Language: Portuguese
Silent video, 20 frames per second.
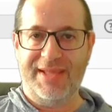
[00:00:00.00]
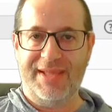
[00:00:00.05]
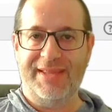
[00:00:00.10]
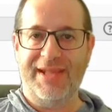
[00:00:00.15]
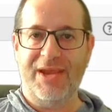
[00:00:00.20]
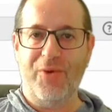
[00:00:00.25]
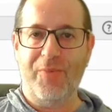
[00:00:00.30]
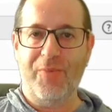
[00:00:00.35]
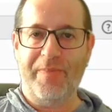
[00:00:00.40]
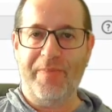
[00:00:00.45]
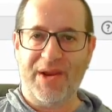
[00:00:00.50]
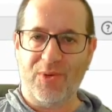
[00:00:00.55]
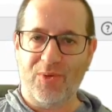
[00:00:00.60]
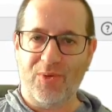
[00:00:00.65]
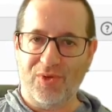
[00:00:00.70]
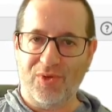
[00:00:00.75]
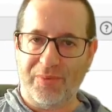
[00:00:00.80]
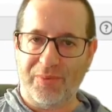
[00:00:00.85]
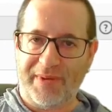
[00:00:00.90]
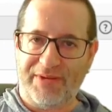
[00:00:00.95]
Daí eu
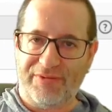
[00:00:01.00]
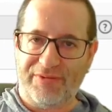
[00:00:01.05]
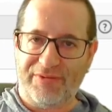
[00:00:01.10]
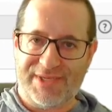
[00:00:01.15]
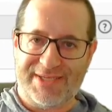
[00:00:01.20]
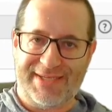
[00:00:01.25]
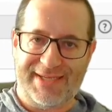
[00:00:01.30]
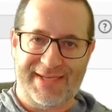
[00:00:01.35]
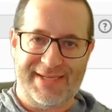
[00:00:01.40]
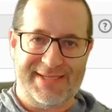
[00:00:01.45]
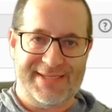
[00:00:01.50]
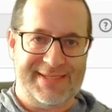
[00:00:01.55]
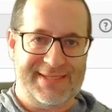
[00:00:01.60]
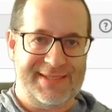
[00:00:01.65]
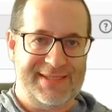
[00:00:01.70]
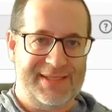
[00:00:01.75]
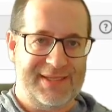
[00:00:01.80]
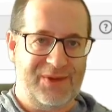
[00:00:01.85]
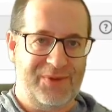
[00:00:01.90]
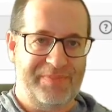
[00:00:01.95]
pergunto para
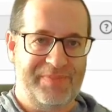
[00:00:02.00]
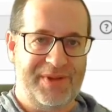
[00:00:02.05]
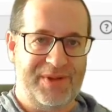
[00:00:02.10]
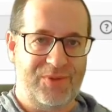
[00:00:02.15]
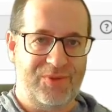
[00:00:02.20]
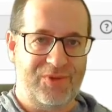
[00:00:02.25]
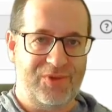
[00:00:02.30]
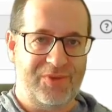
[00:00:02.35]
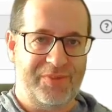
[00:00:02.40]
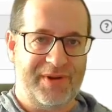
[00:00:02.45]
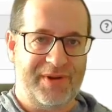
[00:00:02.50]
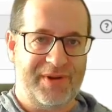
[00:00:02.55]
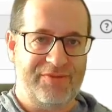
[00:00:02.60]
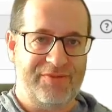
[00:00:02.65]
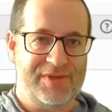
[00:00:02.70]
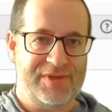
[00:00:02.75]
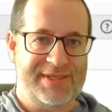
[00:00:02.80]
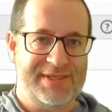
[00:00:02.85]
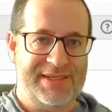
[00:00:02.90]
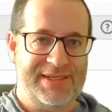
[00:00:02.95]
vocês, eu pergunto para
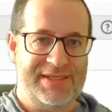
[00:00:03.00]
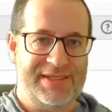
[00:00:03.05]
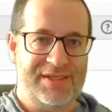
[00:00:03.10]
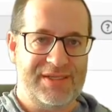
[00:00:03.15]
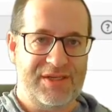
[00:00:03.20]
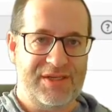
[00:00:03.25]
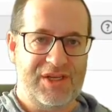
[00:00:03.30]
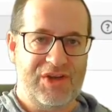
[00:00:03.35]
vocês,